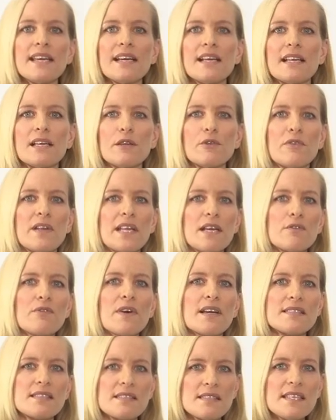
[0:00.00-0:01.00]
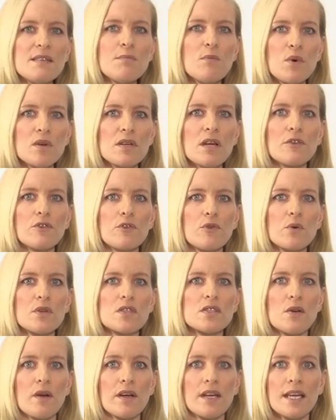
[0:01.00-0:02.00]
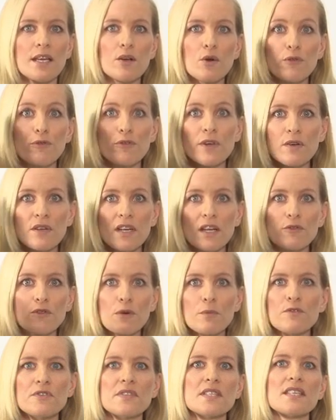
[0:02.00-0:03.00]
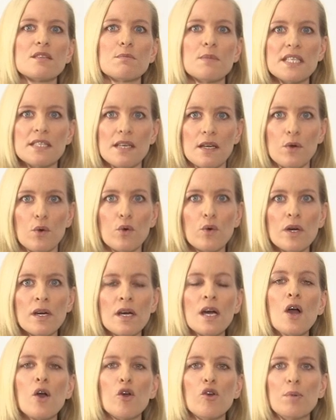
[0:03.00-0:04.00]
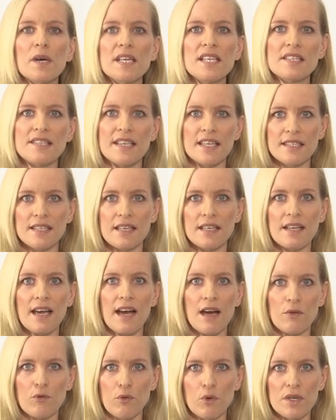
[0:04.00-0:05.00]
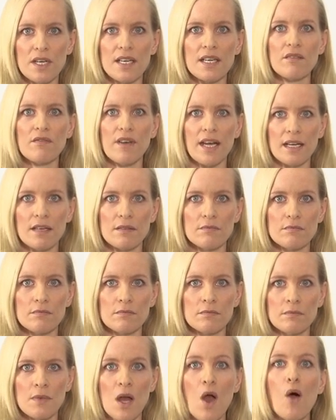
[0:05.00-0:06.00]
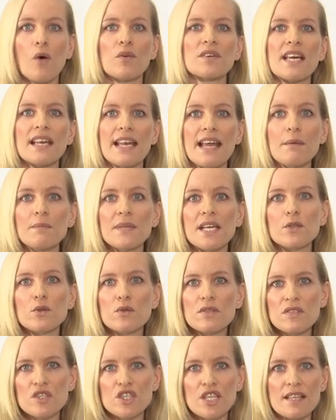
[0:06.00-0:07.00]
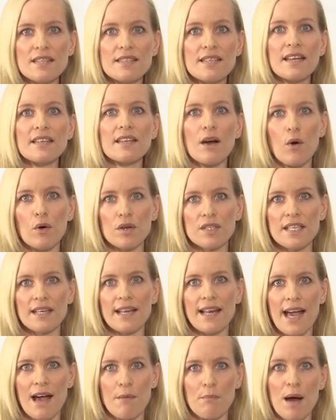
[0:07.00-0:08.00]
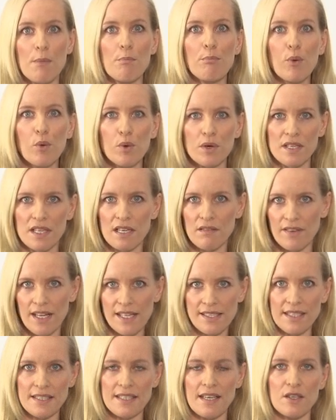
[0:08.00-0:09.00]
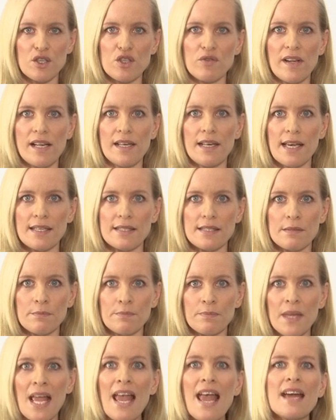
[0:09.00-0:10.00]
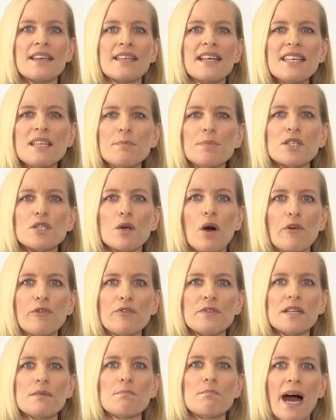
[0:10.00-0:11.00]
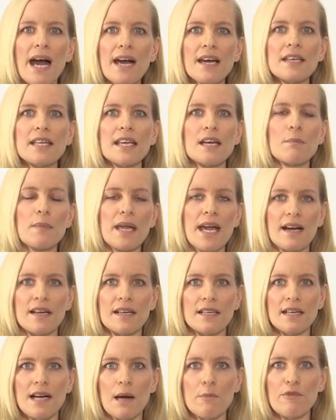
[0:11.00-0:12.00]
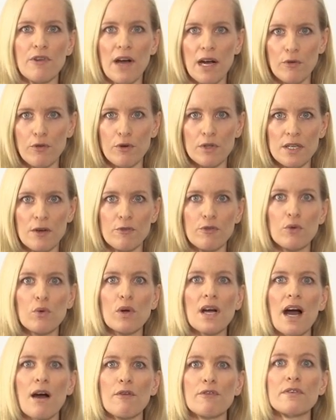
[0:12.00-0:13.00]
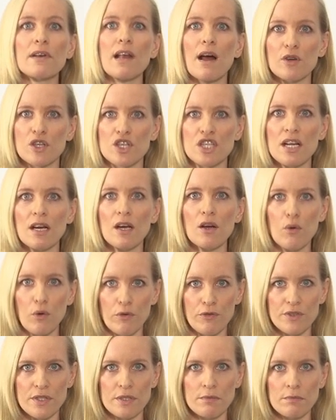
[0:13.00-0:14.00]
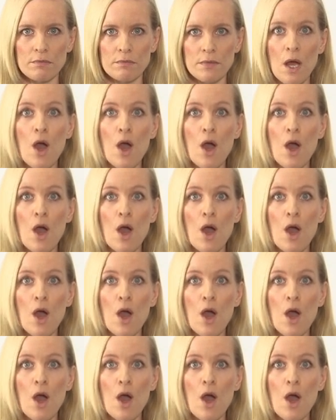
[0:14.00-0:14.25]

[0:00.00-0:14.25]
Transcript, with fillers: Täglich fliegen fast 700 Flugzeuge in nur 450 Metern Höhe über die Dächer der Anwohner hinweg. Und der Lärm der Düsenjets hat auch den Lärm am Boden gewaltig anschwellen lassen. Denn die Betroffenen machen ihrem Ärger am Frankfurter Flughafen lautstark Luft.